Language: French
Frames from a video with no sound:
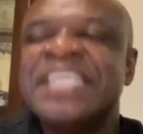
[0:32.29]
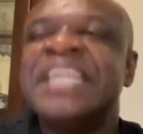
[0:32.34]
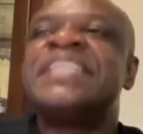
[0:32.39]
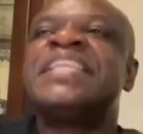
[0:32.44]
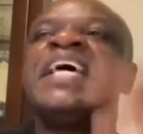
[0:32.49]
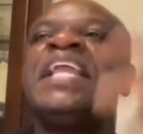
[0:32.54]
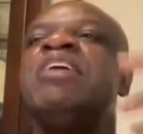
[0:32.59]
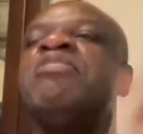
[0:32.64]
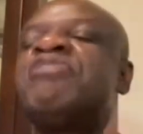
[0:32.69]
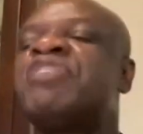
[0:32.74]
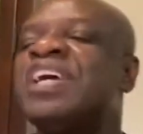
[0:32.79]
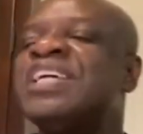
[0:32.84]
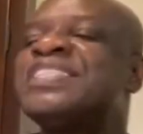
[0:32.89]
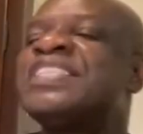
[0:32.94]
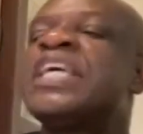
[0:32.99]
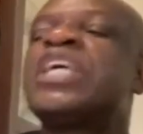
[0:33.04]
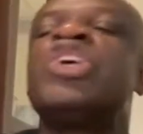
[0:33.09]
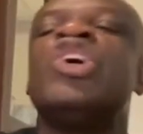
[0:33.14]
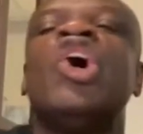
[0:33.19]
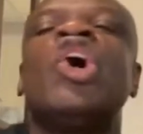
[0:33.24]
C'était les
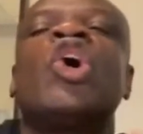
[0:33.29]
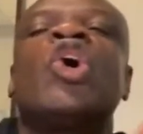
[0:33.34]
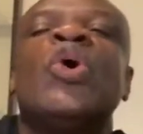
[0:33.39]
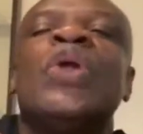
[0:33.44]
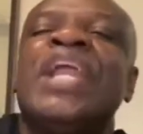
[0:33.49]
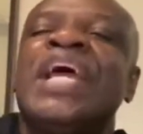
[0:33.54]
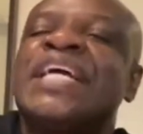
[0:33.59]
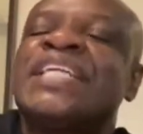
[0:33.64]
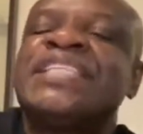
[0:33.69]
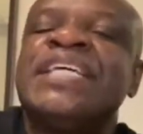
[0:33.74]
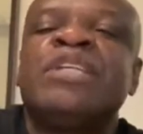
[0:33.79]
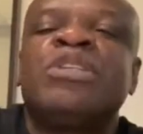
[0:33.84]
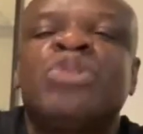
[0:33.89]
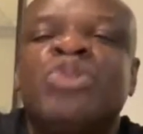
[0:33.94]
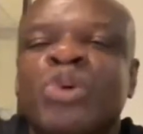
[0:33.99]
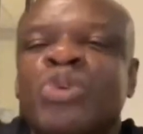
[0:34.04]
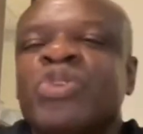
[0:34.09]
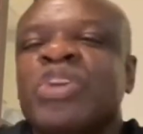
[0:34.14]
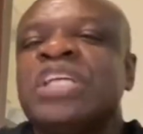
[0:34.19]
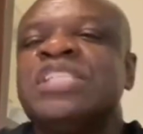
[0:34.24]
Français qui ont
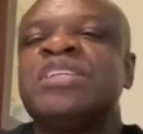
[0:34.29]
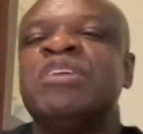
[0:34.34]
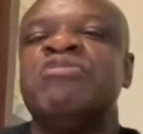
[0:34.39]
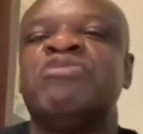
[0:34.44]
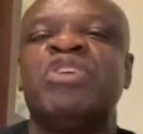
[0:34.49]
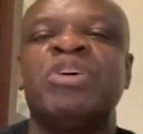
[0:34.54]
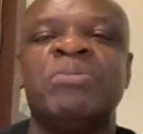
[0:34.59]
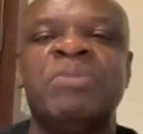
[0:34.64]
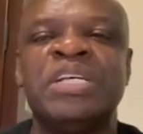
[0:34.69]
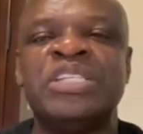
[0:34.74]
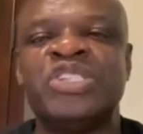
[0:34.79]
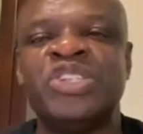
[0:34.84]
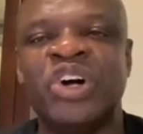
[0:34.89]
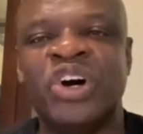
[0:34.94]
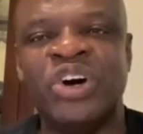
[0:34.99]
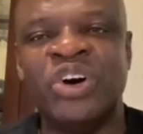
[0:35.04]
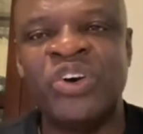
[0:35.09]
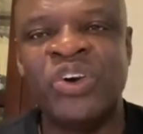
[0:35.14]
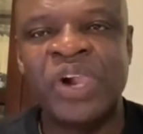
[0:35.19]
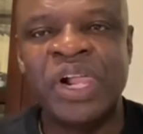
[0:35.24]
collecté toutes les
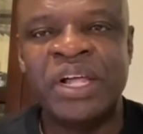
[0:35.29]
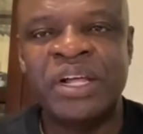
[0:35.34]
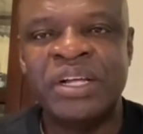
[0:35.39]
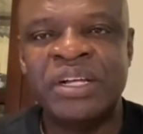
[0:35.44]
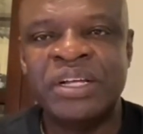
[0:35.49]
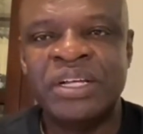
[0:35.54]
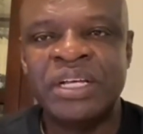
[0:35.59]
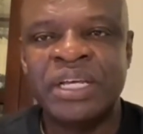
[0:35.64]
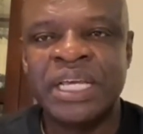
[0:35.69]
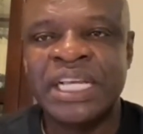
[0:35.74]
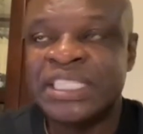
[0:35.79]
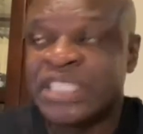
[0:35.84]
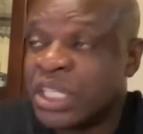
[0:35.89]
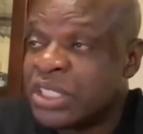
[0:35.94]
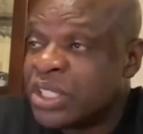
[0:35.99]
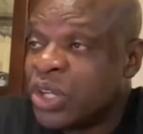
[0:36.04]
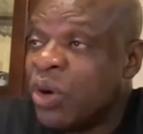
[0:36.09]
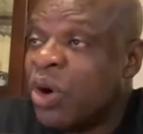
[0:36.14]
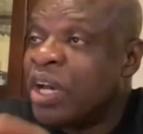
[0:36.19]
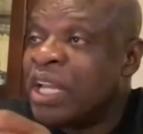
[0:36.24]
informations.
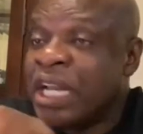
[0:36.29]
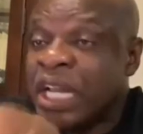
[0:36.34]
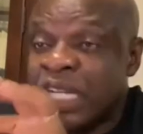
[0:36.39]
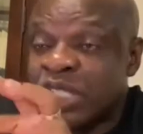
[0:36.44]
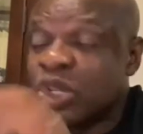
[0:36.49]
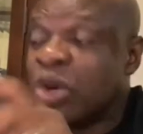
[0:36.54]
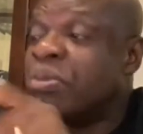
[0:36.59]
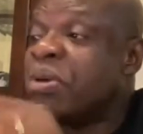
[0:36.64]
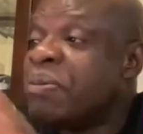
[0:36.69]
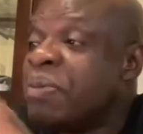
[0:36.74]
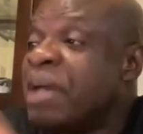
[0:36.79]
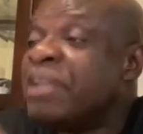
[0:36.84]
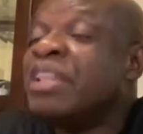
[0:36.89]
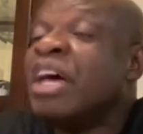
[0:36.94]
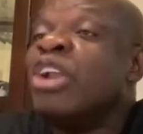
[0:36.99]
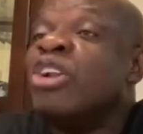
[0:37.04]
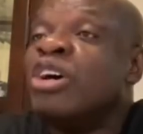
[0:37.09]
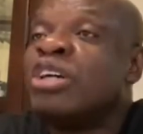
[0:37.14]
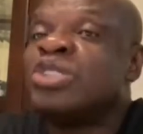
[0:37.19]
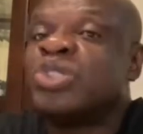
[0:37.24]
Ils les, ont, ils les ont mis
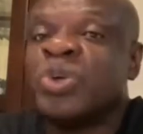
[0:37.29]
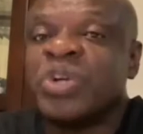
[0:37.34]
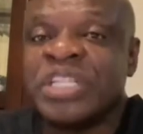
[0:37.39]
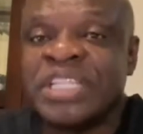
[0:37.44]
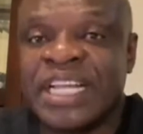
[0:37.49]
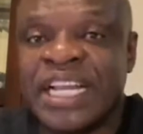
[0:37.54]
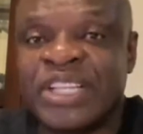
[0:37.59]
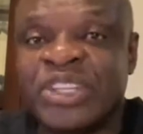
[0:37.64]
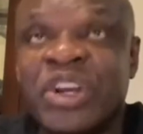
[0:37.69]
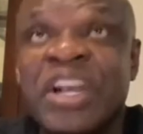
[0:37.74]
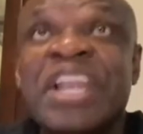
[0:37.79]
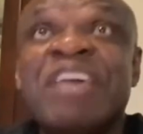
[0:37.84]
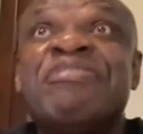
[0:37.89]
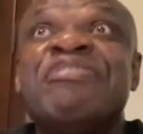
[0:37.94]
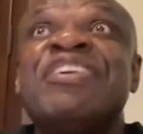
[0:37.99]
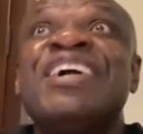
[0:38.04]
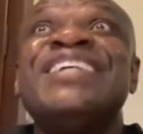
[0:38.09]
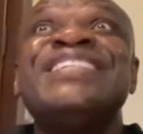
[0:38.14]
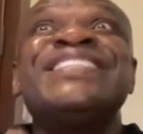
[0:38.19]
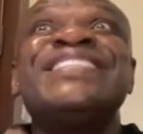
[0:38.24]
même dans leurs ordinateurs.
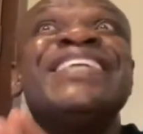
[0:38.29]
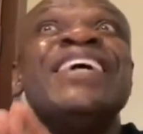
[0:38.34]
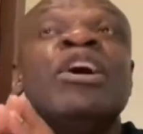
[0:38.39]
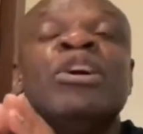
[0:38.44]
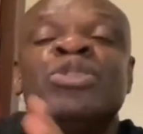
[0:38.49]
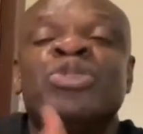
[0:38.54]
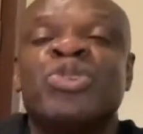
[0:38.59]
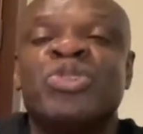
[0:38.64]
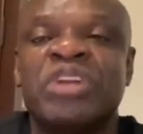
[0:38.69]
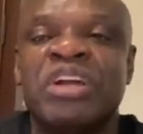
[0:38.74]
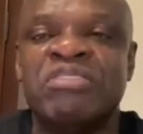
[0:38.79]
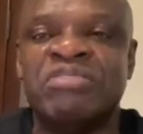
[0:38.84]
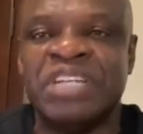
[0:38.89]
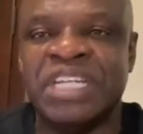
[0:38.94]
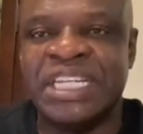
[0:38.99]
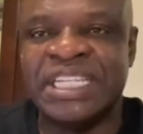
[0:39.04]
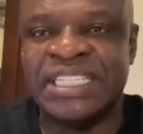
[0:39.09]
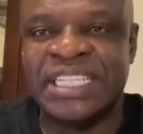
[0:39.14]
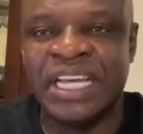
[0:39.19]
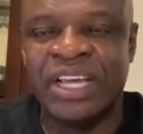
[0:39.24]
Les Français ont toute la
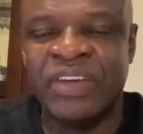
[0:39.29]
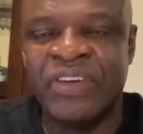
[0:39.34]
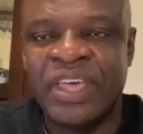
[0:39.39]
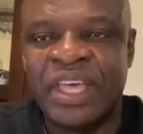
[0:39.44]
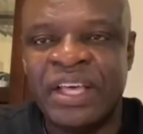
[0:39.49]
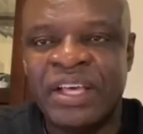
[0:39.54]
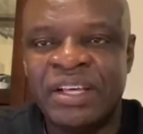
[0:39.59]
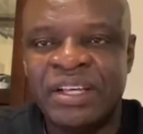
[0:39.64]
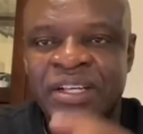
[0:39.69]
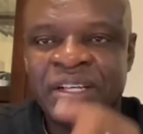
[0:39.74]
vérité.